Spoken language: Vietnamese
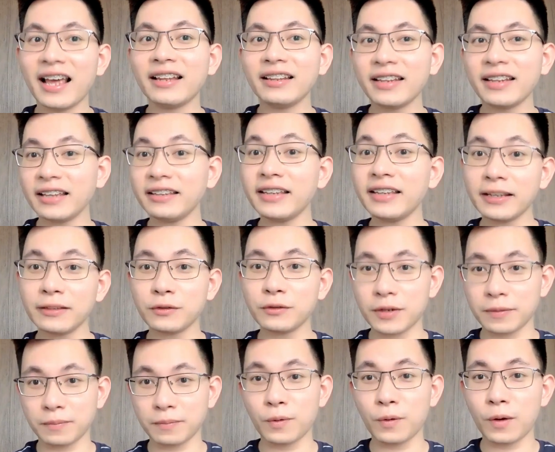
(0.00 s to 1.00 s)
Thiên nhiên
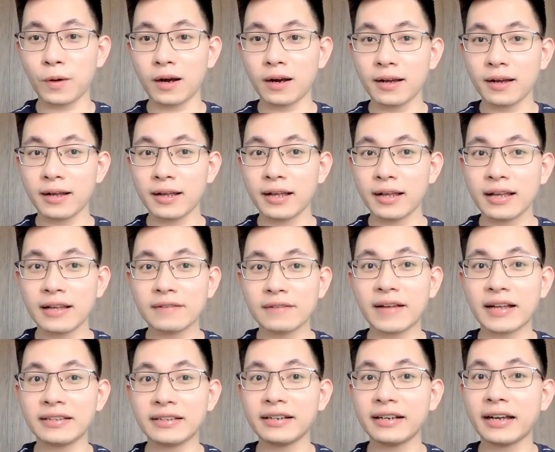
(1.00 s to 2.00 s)
chuyển mùa
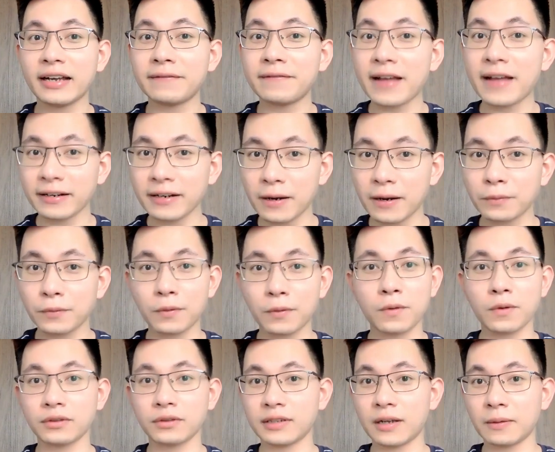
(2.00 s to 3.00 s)
và những cái vang động của
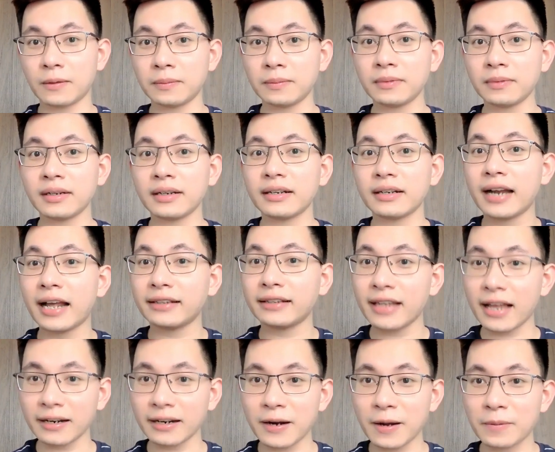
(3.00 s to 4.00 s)
cuộc sống đã
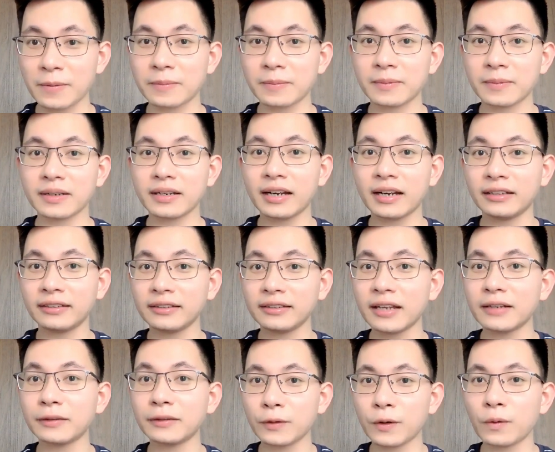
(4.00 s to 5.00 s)
tác động đến
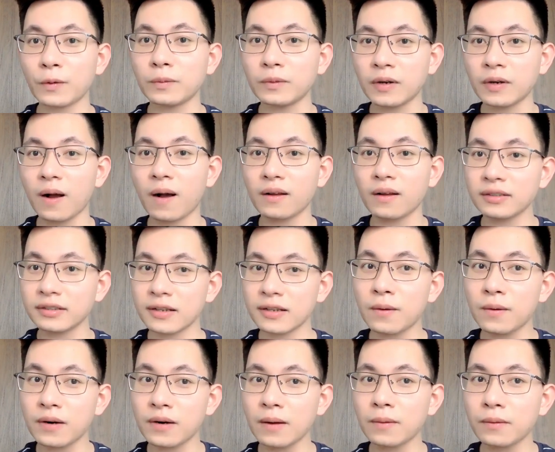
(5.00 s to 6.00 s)
tận cùng ngõ
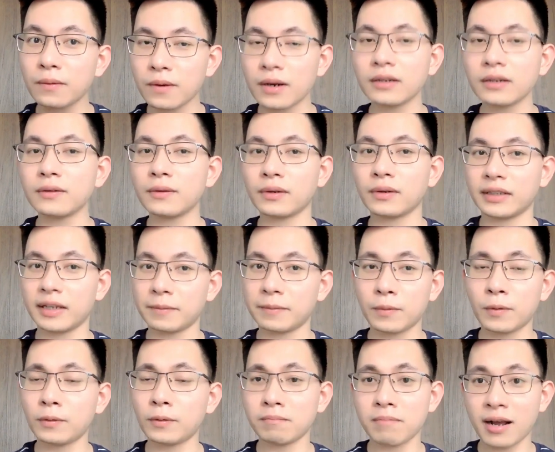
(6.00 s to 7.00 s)
sâu góc khuất của tâm
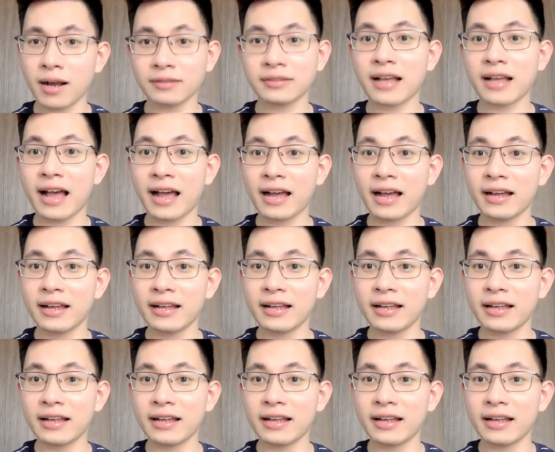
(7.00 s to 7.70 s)
hồn băng giá